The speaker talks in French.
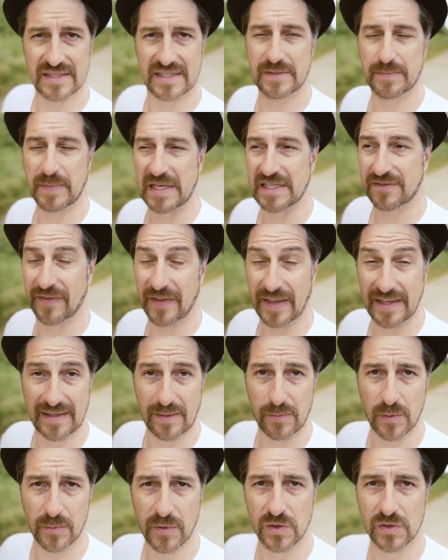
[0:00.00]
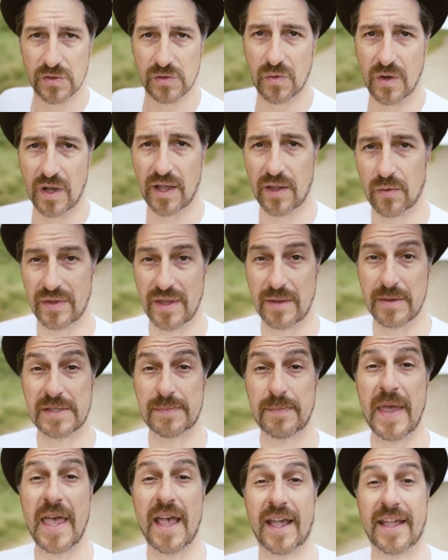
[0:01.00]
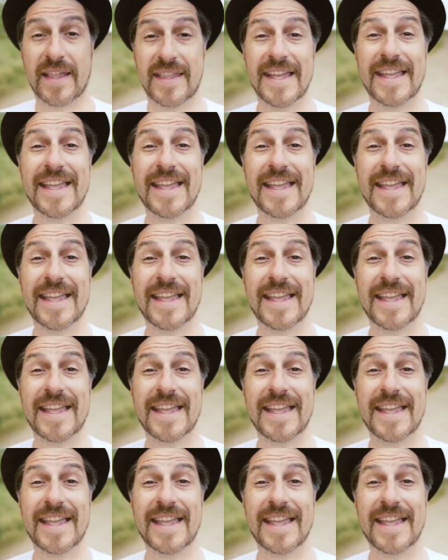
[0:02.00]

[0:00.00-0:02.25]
qui se passe véritablement en soi et on espère qu'il